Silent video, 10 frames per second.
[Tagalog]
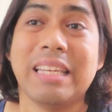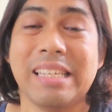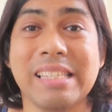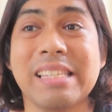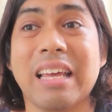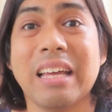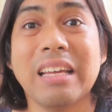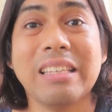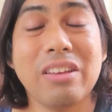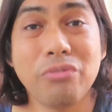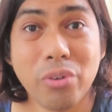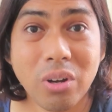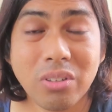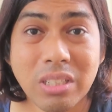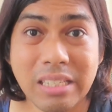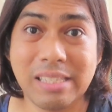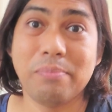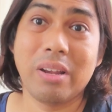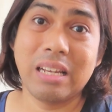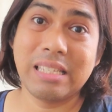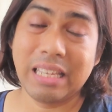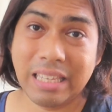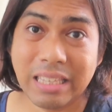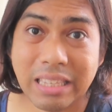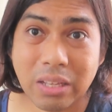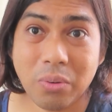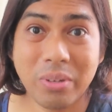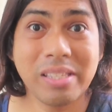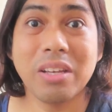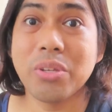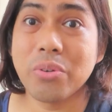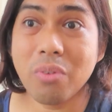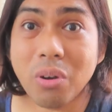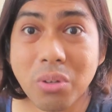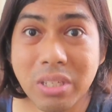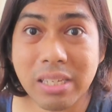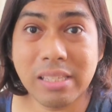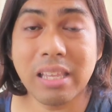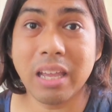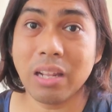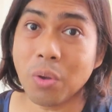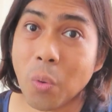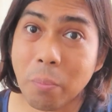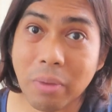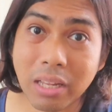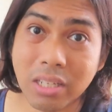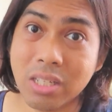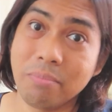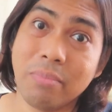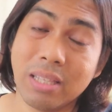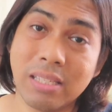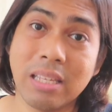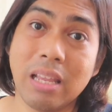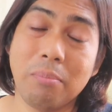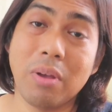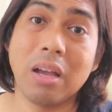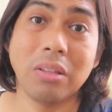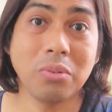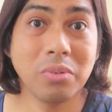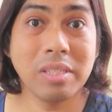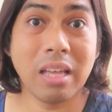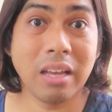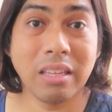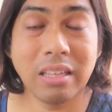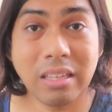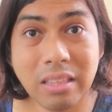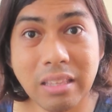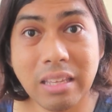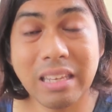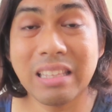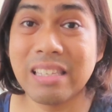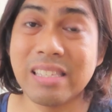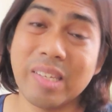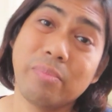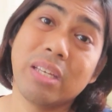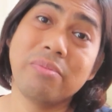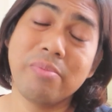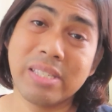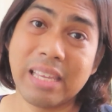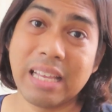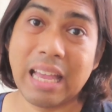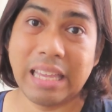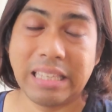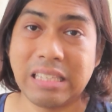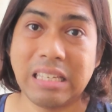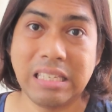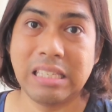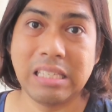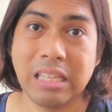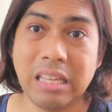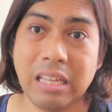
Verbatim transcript: isang nephrologist para sa kidney ko, isang urologist dahil co-management sila para doon sa aking kidney and at the same time yung psychiatrist.